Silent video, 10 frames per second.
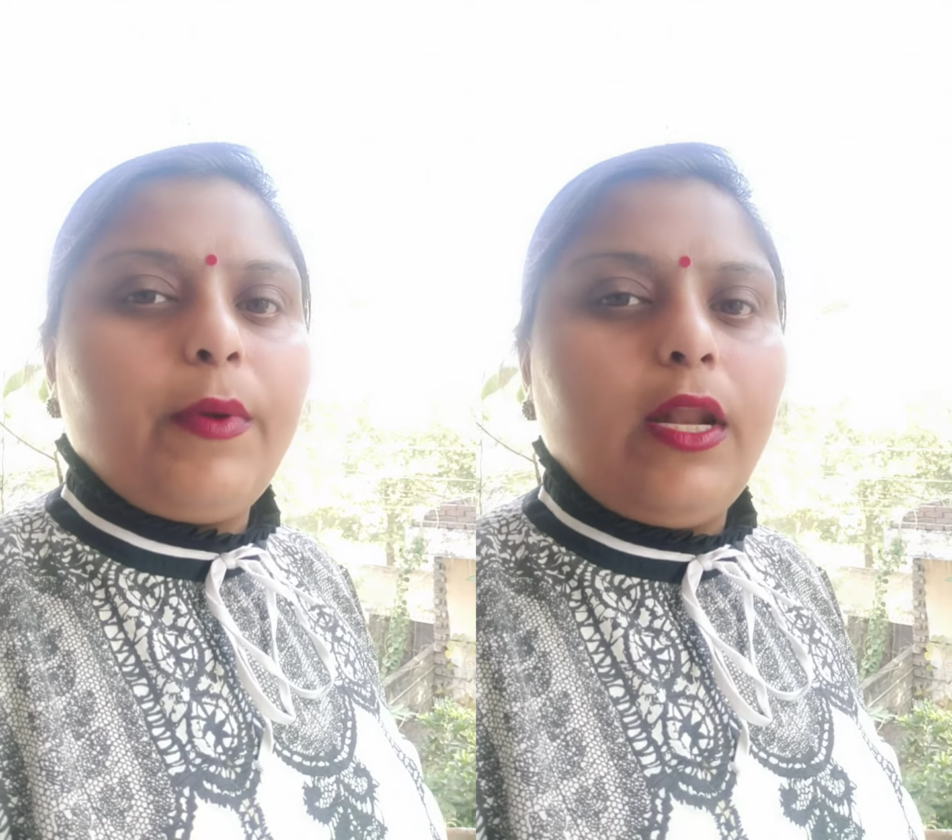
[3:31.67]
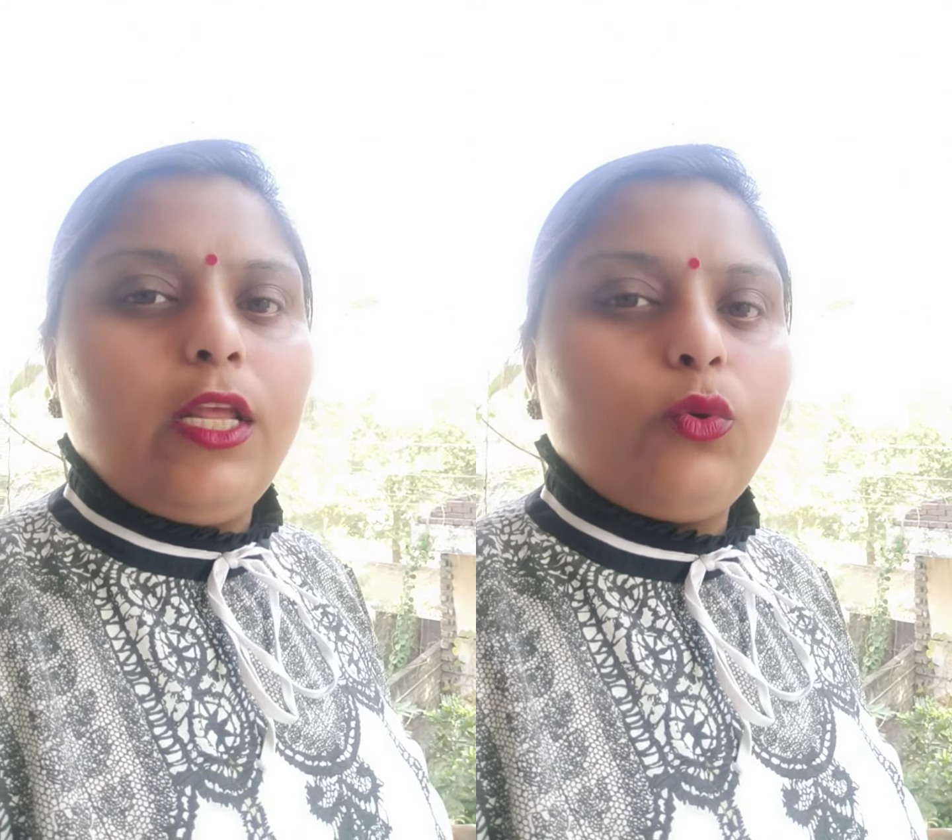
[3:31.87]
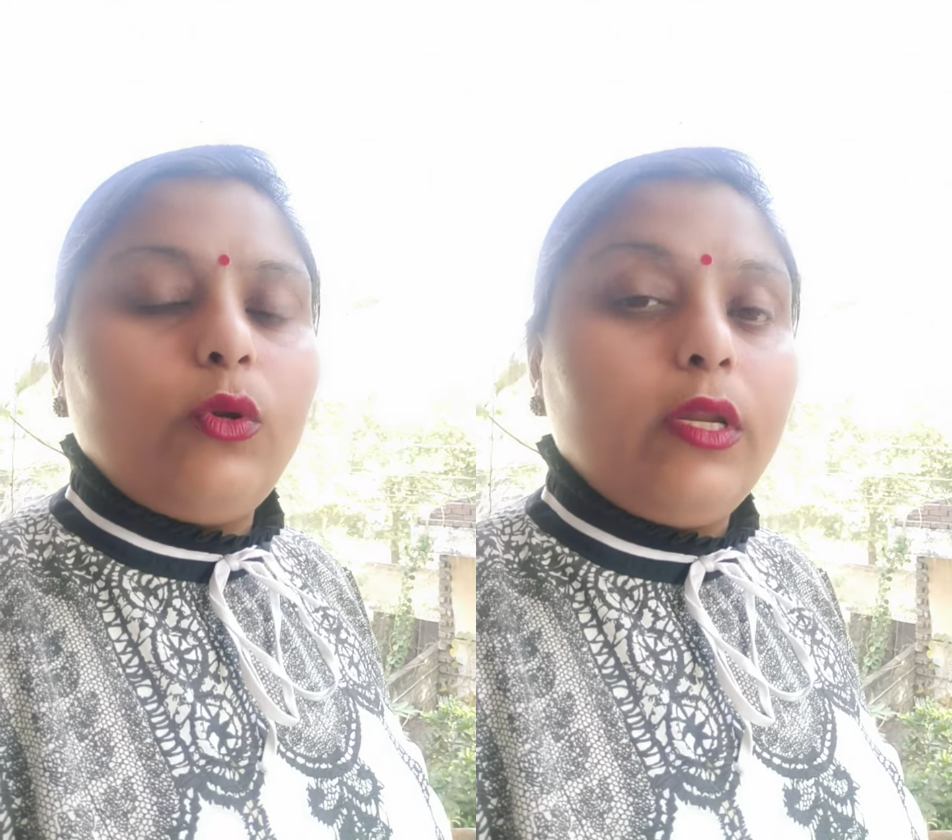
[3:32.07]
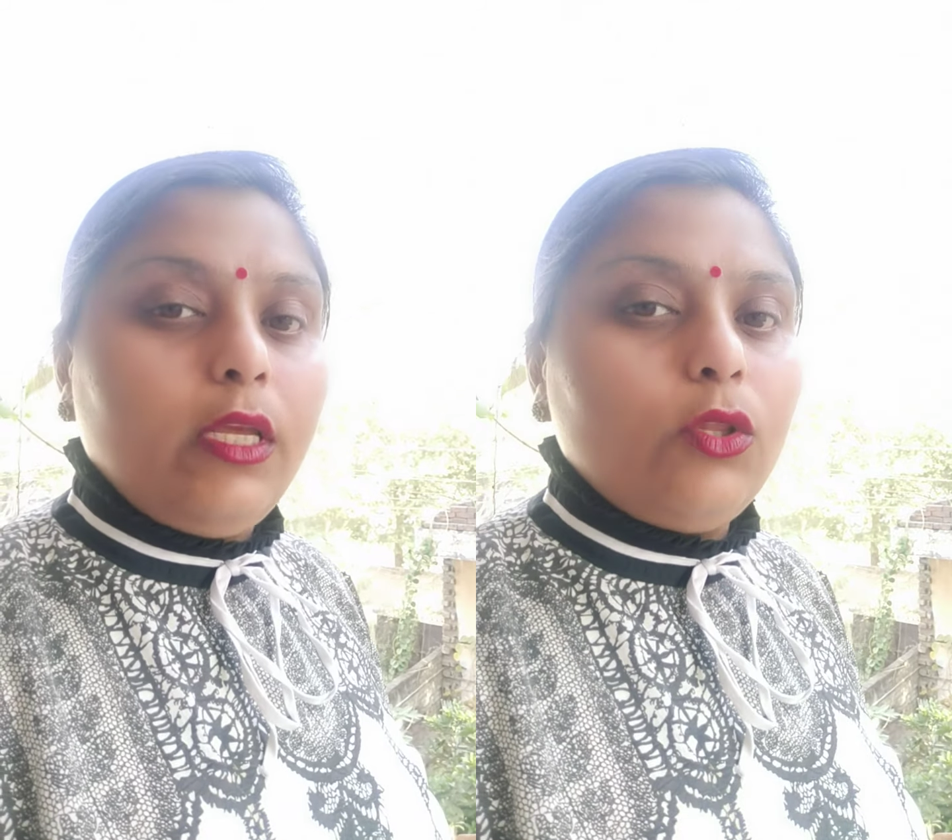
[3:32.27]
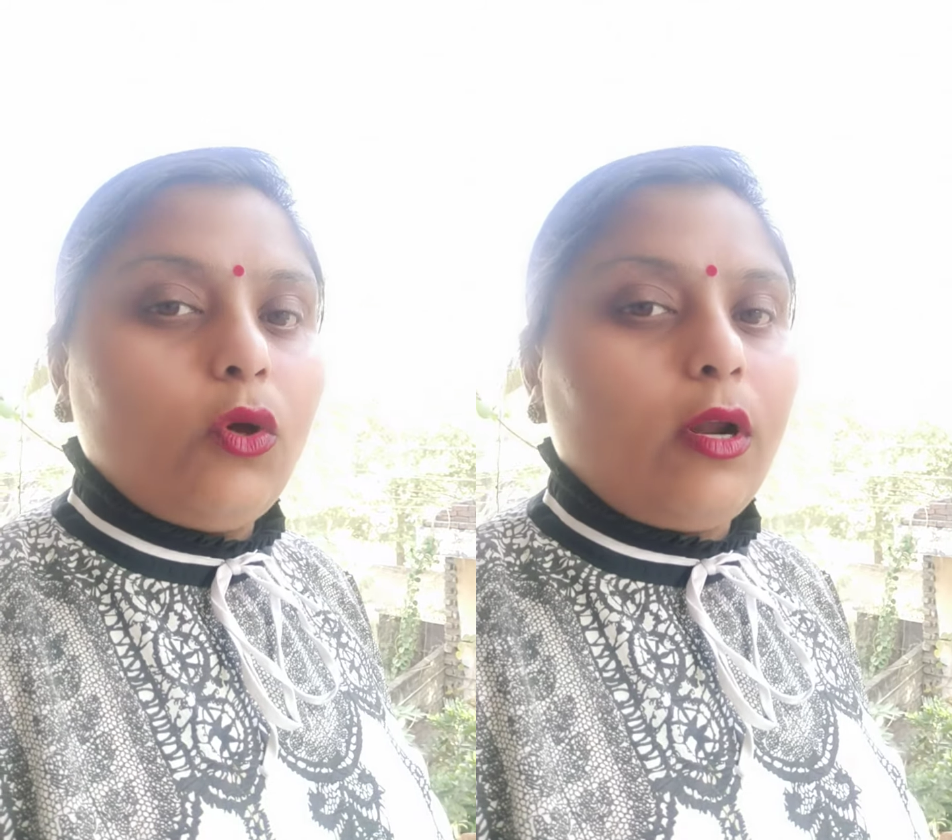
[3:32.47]
पहले तो
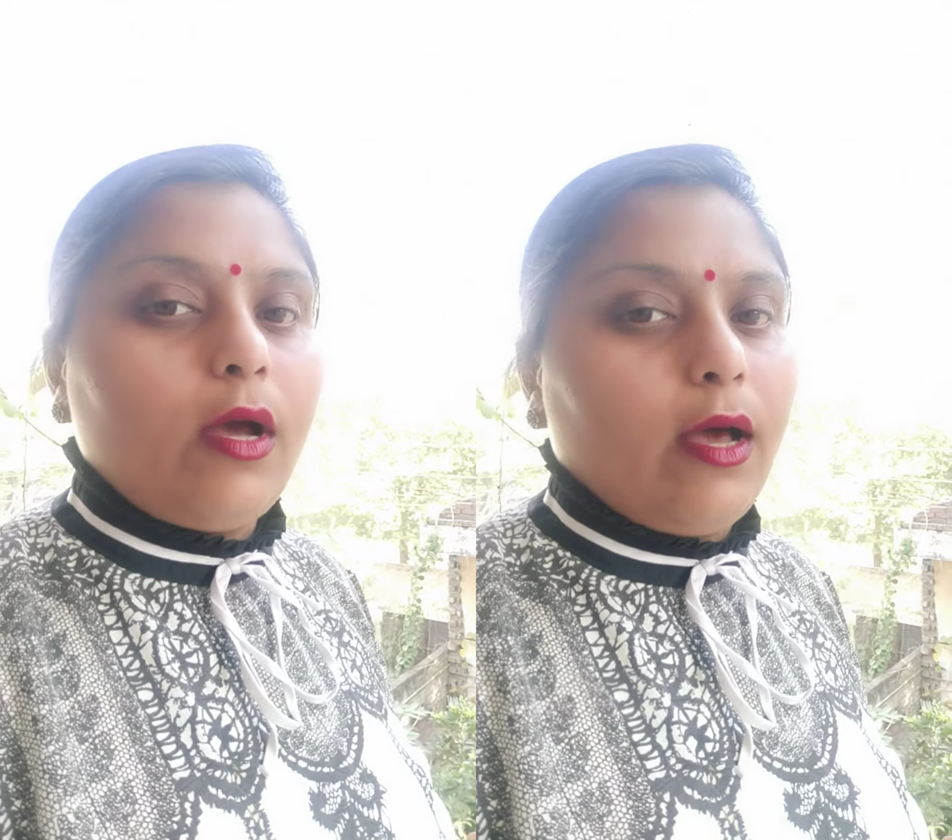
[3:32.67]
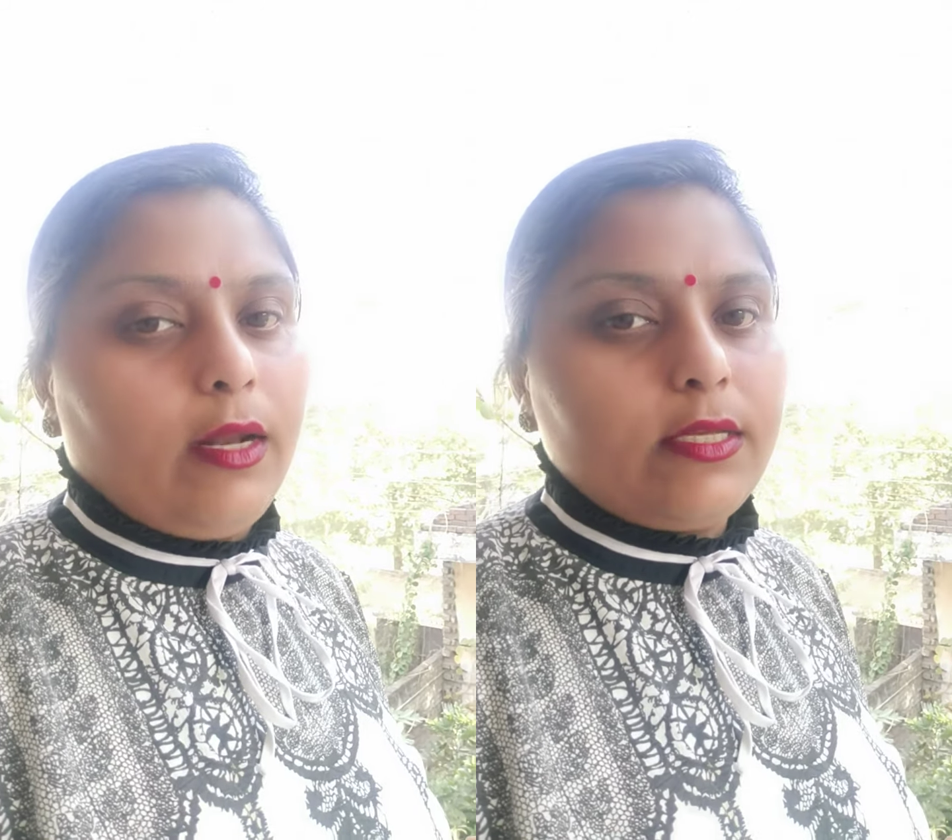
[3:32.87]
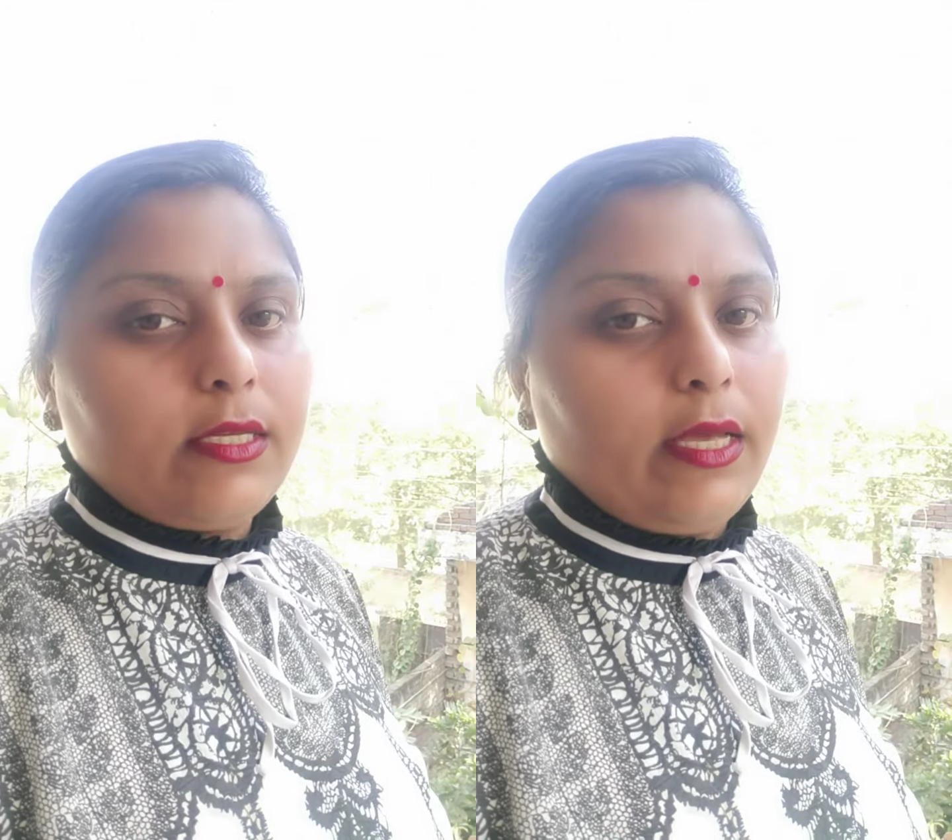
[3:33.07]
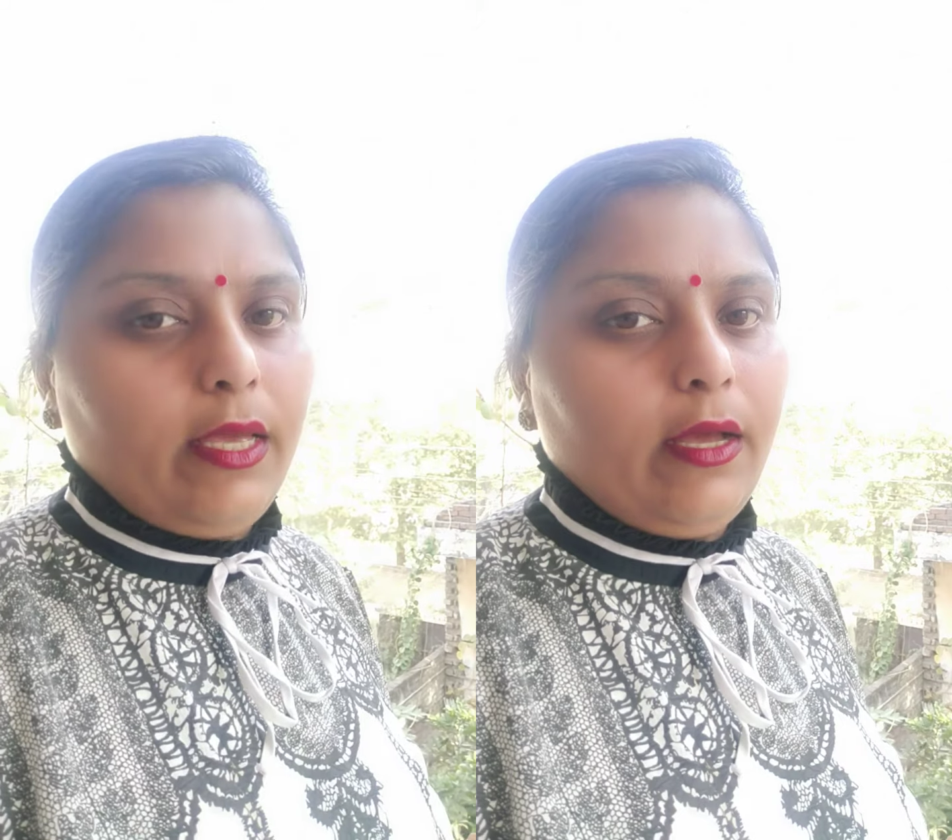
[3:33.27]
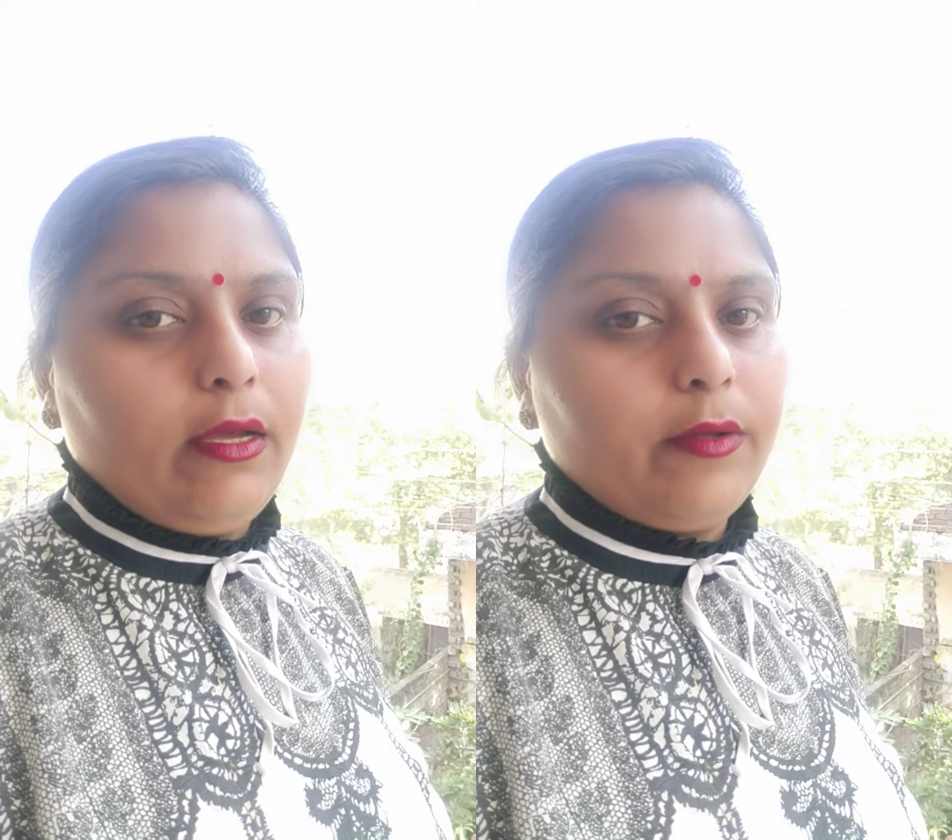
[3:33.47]
नींद और आलस
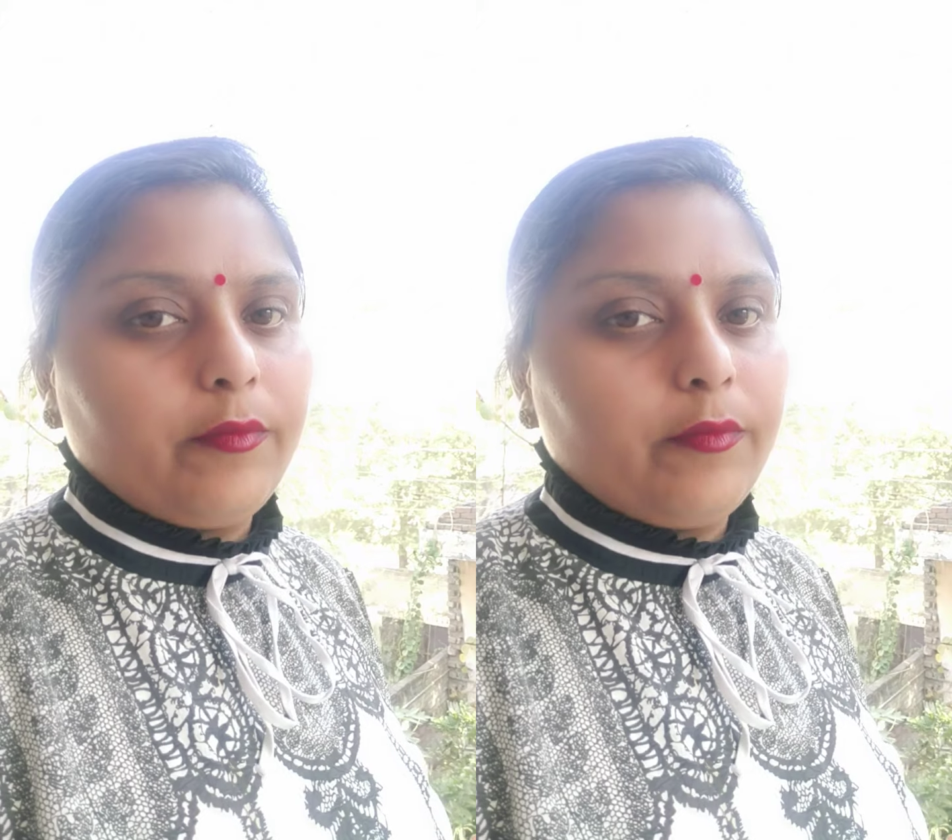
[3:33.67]
आएगा